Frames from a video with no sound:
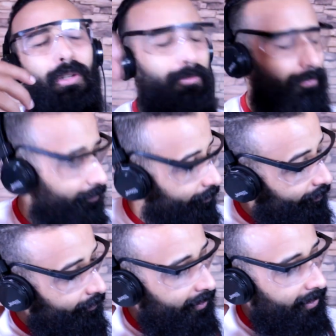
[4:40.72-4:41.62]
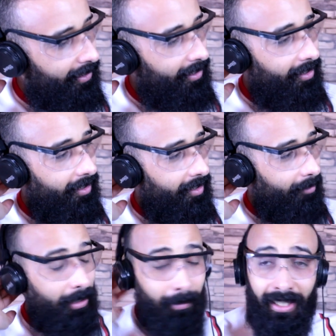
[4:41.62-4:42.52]
واو
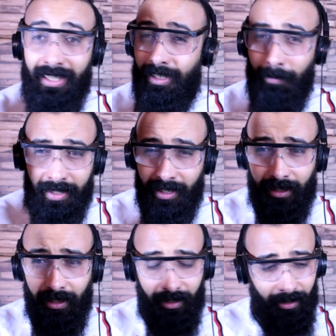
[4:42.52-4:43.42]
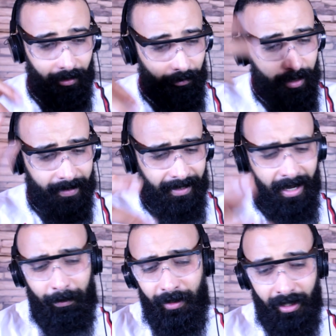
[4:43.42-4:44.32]
ما يمكنش تمزك الفاست
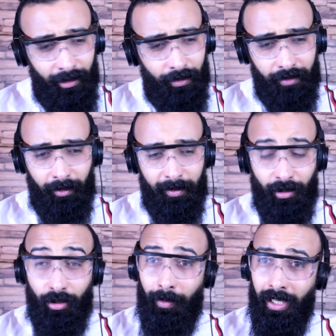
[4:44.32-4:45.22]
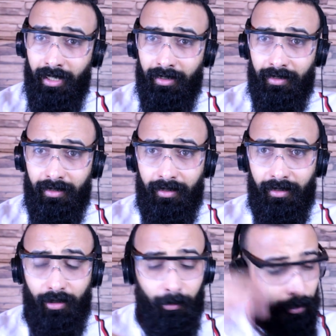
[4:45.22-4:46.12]
تراب ديال يوسف 45
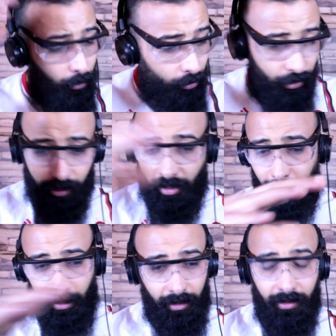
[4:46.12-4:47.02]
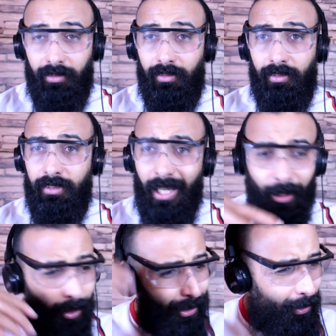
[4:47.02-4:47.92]
وما تقولش شي كلمه
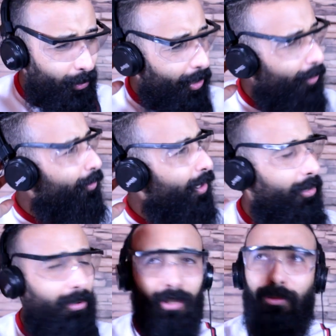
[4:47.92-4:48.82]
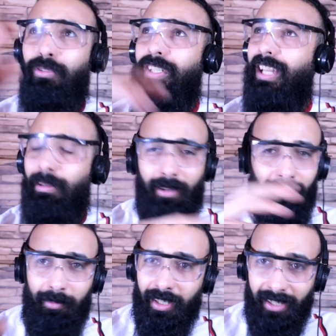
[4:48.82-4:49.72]
ضروري تقول واو واو ولا تقول شي لعبه
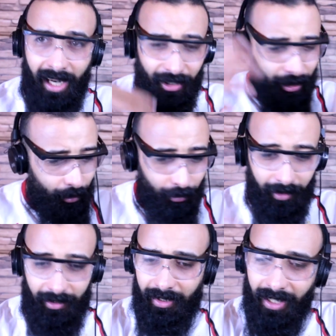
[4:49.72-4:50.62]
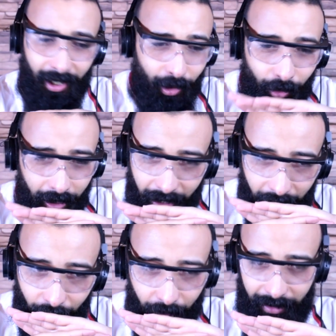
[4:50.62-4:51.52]
فهمتي شي حاجه كتقولها انت ضروري
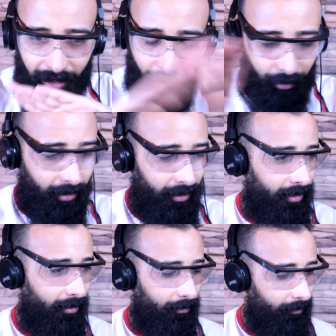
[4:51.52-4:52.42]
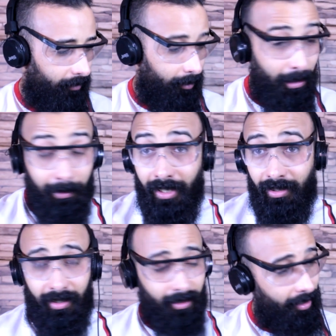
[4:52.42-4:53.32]
ضروري ضروري ما
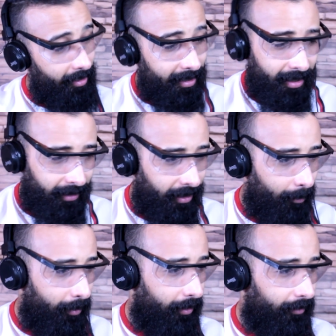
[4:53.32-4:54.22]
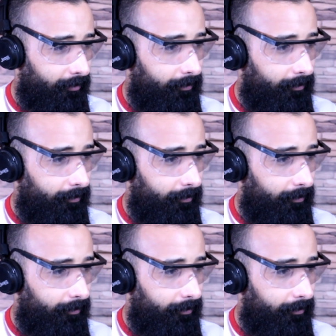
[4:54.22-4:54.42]
يمكنش الصاد هربان